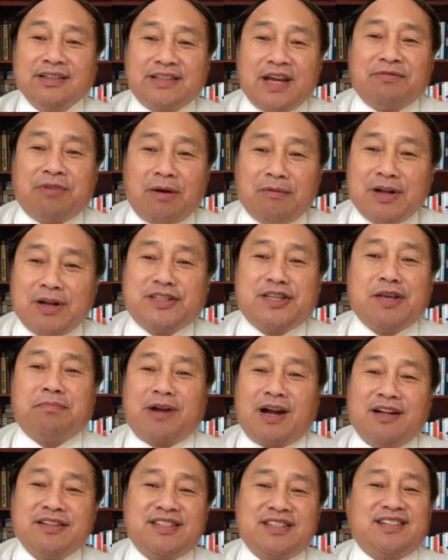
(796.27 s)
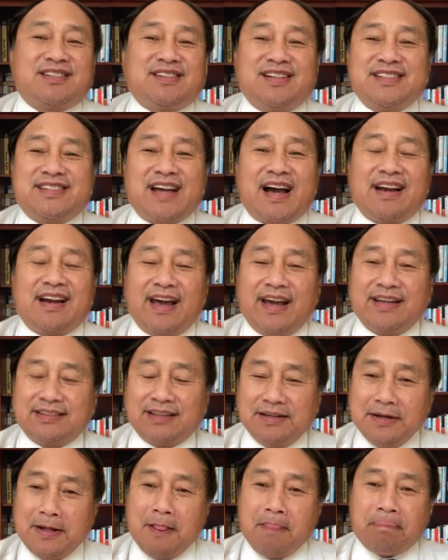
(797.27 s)
这方面基本上寄生下来
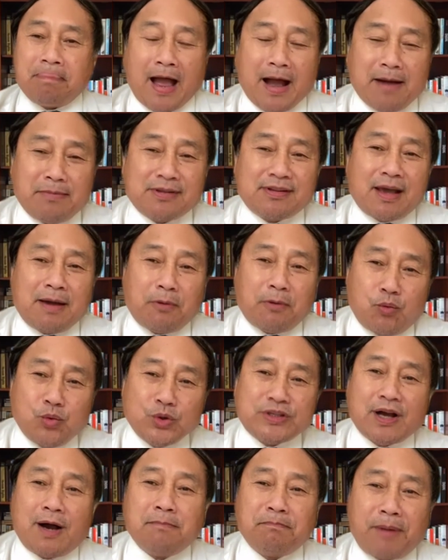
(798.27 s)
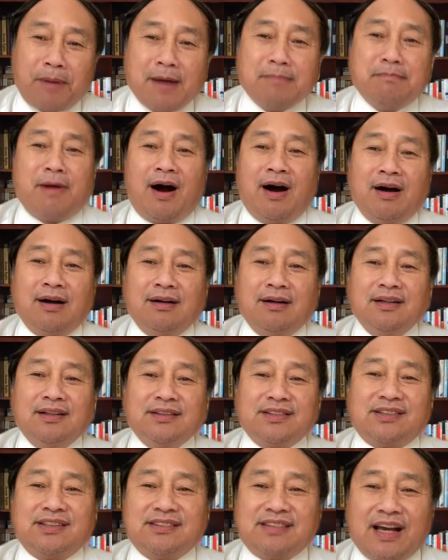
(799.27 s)
的，他们在互相帮忙，
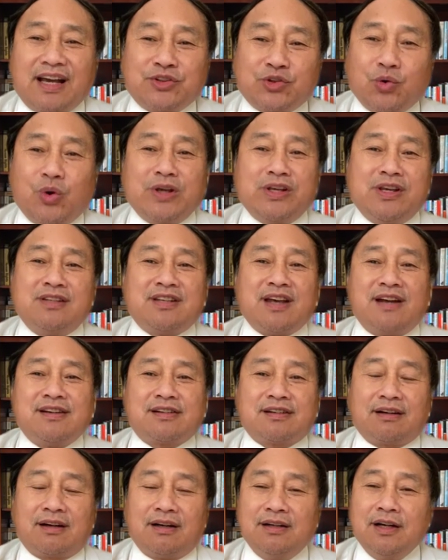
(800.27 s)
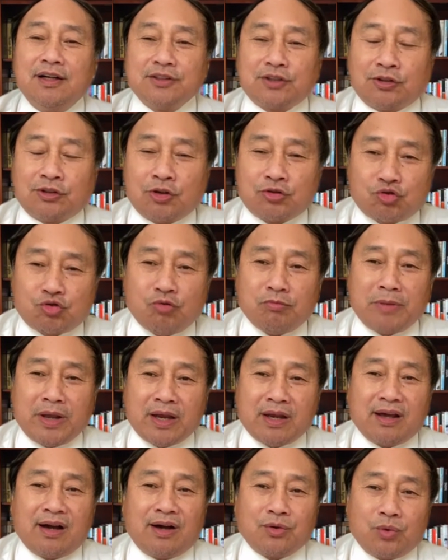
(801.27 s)
就是在做一件事儿，就是中
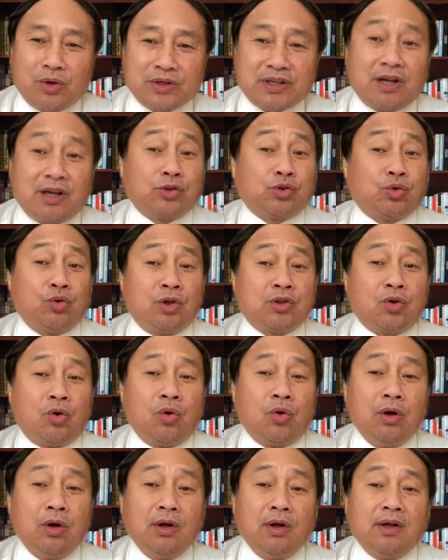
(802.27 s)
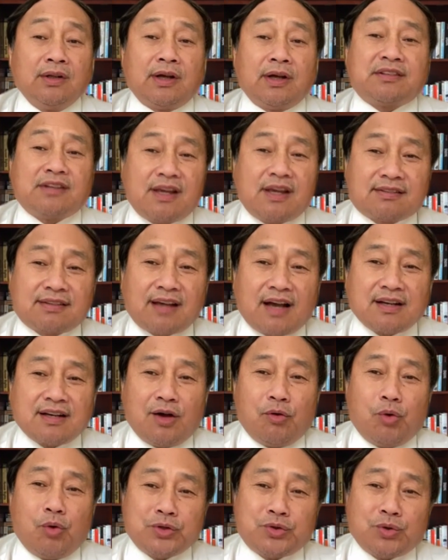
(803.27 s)
美两国先要脱钩。那第三
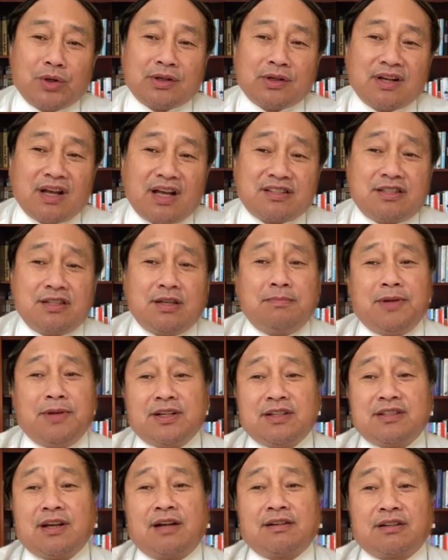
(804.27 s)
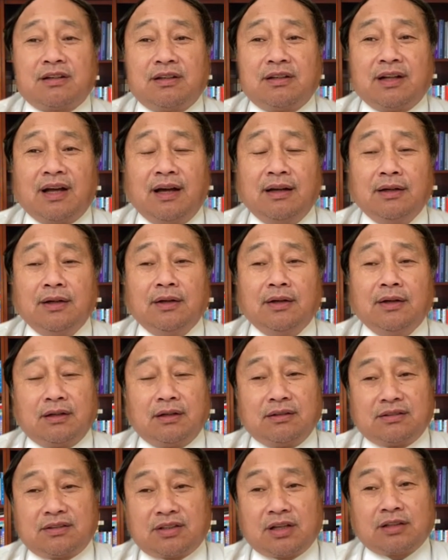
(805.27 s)
个，我觉得呢，习近平这件事儿呢。
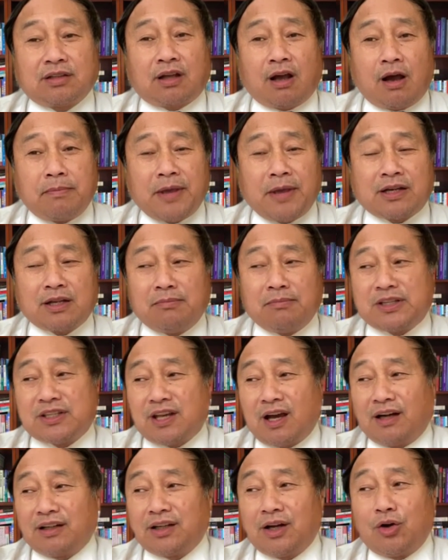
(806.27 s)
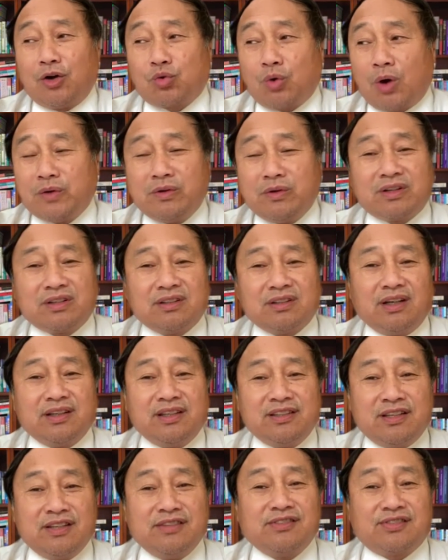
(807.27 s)
就特别他们强调关于这个
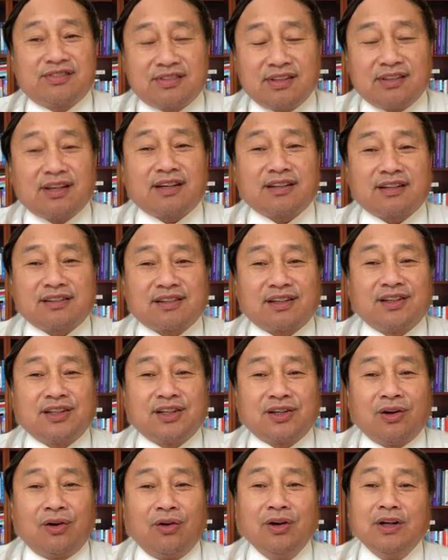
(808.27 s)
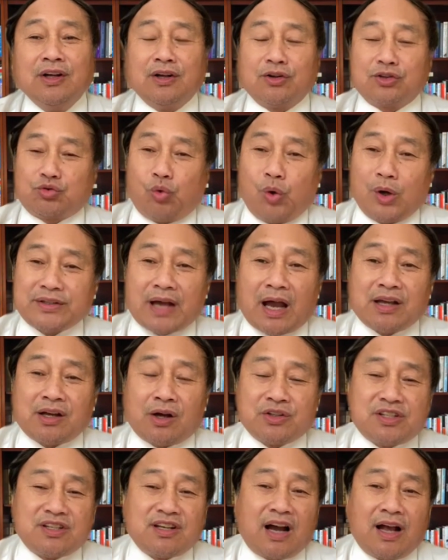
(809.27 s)
隐私的这个事儿的时候，国家
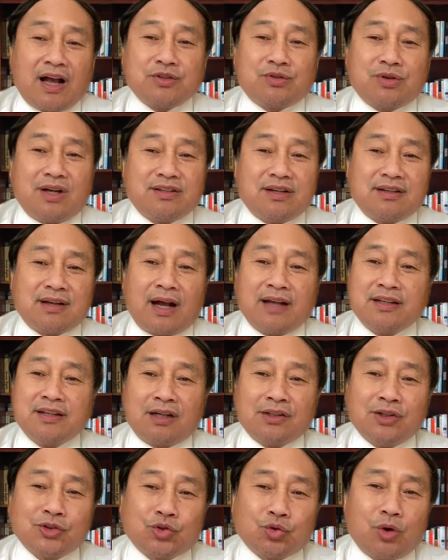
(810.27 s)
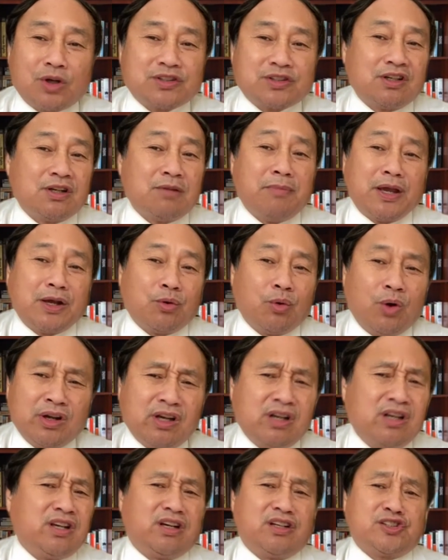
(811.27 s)
要进安全审查，也就是坐实了美国
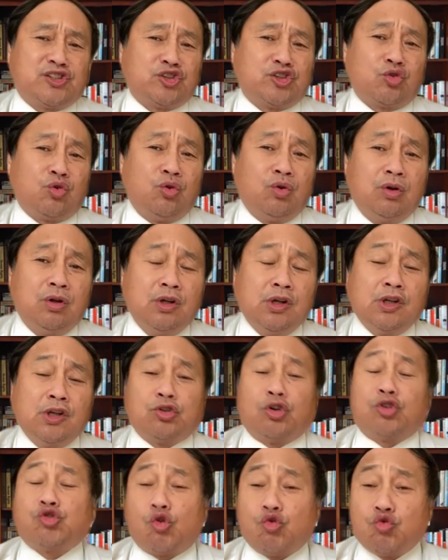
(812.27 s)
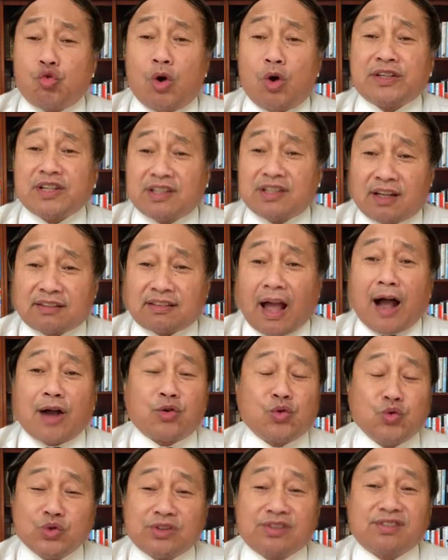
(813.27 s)
另一个指控，就中国这些大
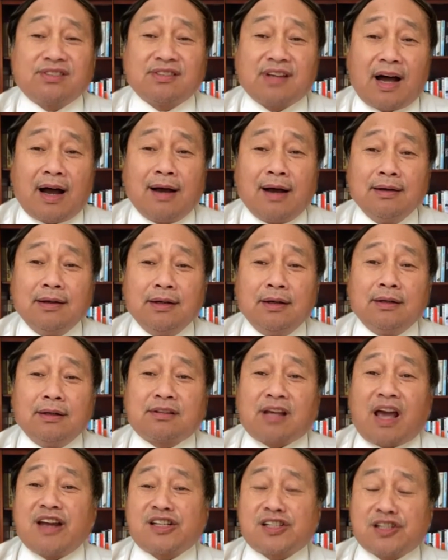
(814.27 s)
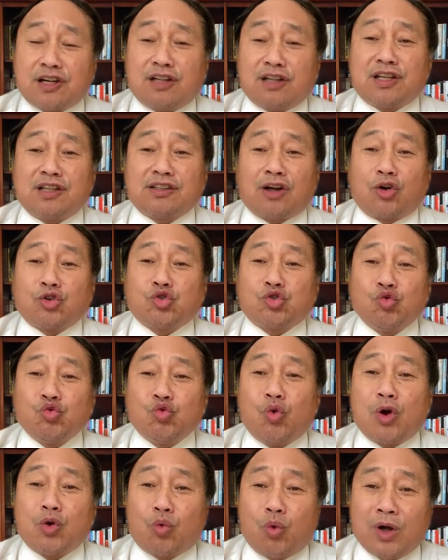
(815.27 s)
公司啊，在涉及到中
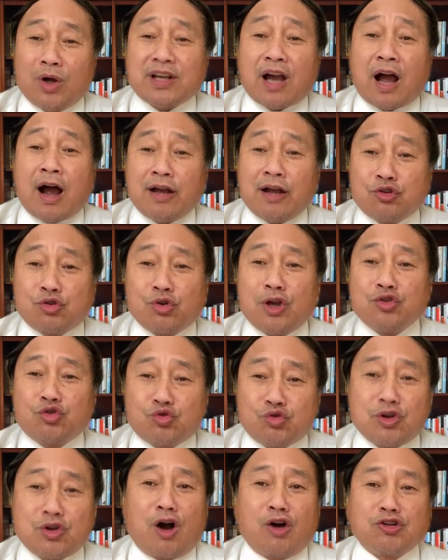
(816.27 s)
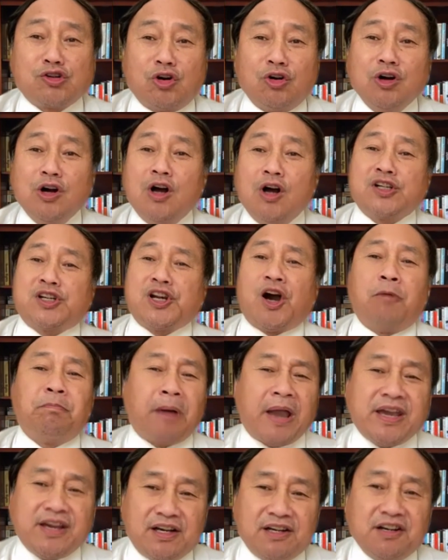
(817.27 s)
国国家安全需要的时候是要
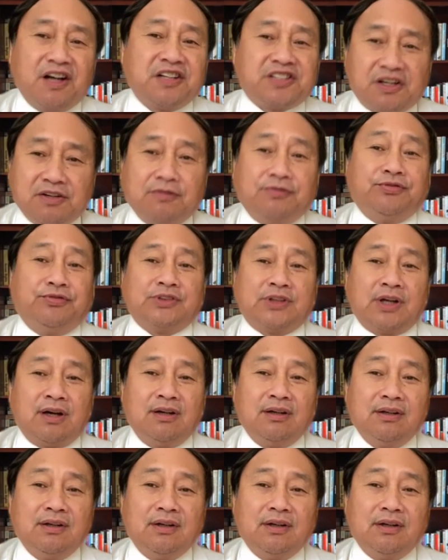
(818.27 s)
配合政府的。